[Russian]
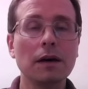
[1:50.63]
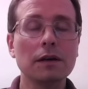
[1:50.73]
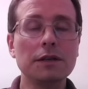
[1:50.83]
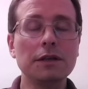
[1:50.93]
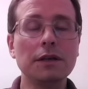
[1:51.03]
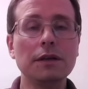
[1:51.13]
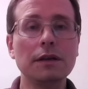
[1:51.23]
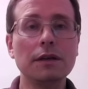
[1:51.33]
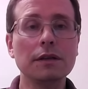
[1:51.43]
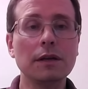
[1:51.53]

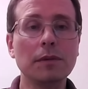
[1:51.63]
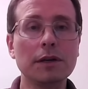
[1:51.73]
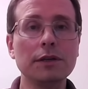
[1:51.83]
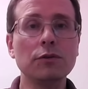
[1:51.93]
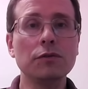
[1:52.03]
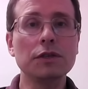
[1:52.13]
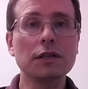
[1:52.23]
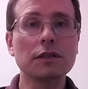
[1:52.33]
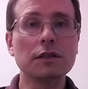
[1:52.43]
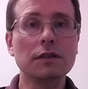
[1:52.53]
ограничение на ипотеку, в
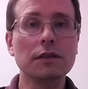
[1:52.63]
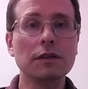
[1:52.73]
частности,